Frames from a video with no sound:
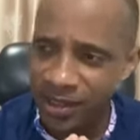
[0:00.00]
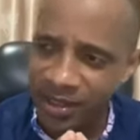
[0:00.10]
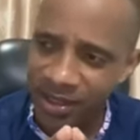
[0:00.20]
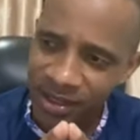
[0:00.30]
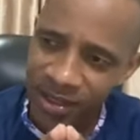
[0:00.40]

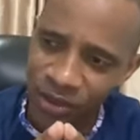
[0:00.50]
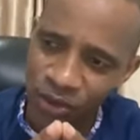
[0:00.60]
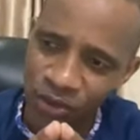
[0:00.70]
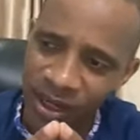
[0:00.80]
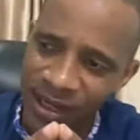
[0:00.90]
Si
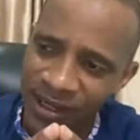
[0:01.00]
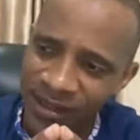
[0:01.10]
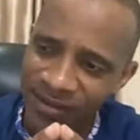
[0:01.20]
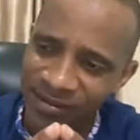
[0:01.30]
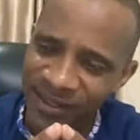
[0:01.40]
tu
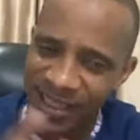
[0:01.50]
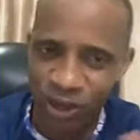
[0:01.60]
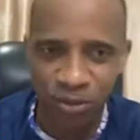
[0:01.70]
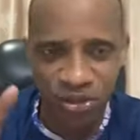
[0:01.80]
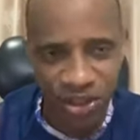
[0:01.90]
as
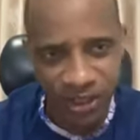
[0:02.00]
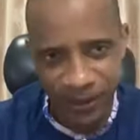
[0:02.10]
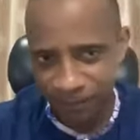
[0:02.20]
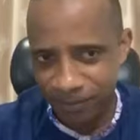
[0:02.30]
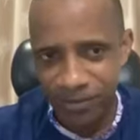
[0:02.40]
des objets
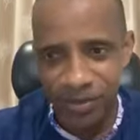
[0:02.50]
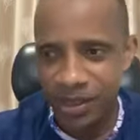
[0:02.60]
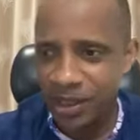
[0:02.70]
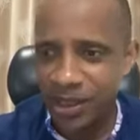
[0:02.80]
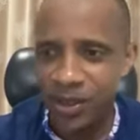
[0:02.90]

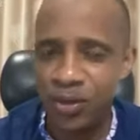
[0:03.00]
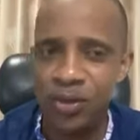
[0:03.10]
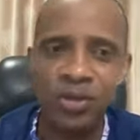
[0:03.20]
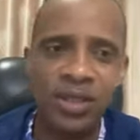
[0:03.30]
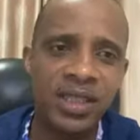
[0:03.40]

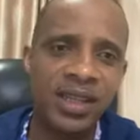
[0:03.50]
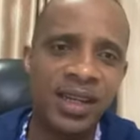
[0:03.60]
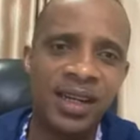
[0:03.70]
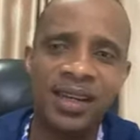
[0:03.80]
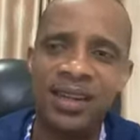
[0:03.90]
où il y
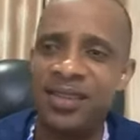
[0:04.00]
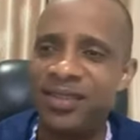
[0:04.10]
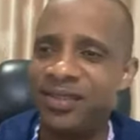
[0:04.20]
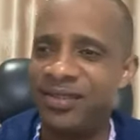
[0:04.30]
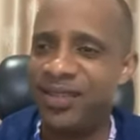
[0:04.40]
a
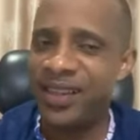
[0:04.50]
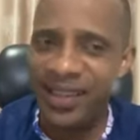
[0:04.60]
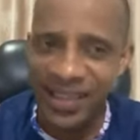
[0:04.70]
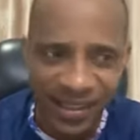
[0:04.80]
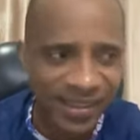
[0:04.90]
des
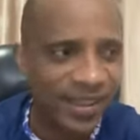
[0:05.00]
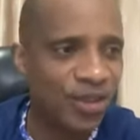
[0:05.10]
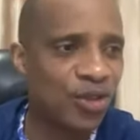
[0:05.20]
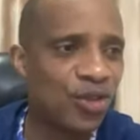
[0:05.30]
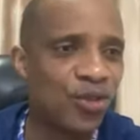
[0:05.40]
dessins
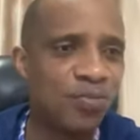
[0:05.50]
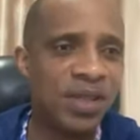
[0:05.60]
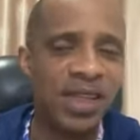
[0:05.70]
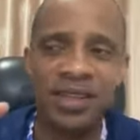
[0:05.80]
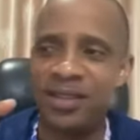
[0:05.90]
d'anges ou
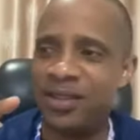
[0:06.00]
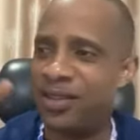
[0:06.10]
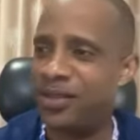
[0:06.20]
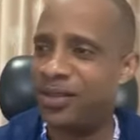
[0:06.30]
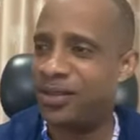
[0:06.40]
bien,
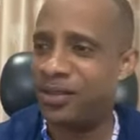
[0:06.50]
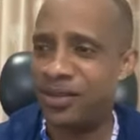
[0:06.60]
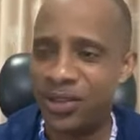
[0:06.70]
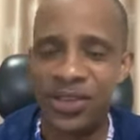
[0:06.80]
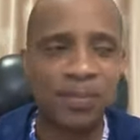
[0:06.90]
euh,
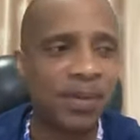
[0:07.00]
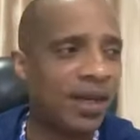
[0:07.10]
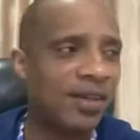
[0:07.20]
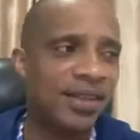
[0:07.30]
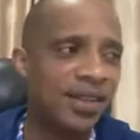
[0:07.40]
je ne sais
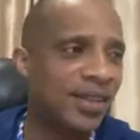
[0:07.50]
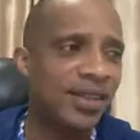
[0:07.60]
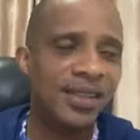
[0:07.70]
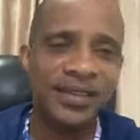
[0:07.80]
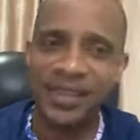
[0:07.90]
pas,
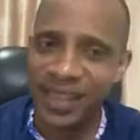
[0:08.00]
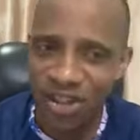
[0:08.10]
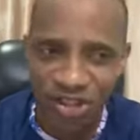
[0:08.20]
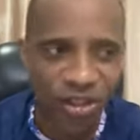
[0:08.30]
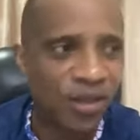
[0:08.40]
dans ta
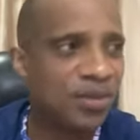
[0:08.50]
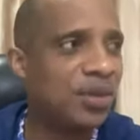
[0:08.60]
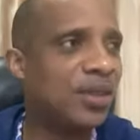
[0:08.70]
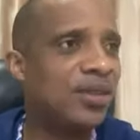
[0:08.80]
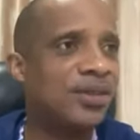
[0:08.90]

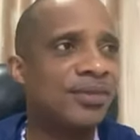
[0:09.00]
chambre,